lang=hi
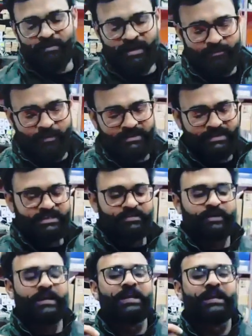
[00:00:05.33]
हमारे पास
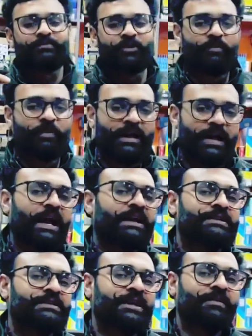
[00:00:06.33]
एचपी का लैपटॉप आया
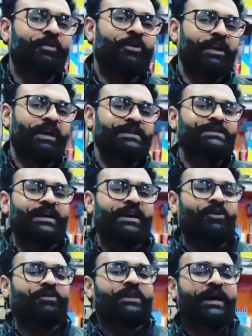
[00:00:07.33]
है जिसका मॉडल अच्छा
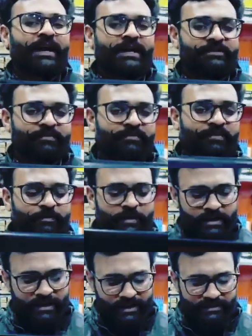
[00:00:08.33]
होता है एचपी
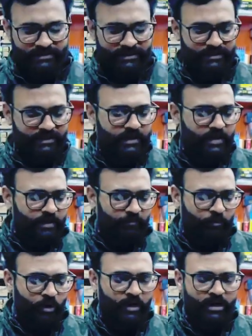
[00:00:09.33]
फिफ्टीन ए
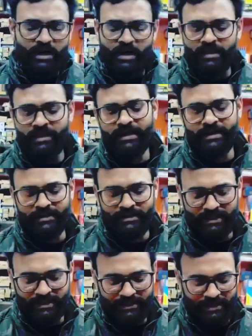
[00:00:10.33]
मॉडल कहाँ लिखा
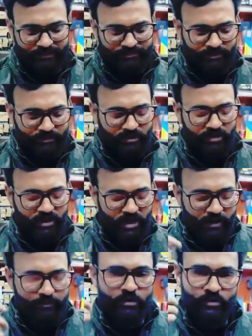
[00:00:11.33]
रहता है यदि आप सब
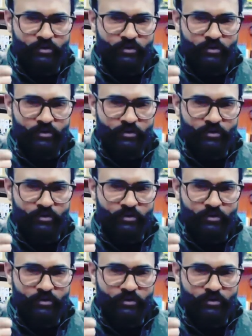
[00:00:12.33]
आपको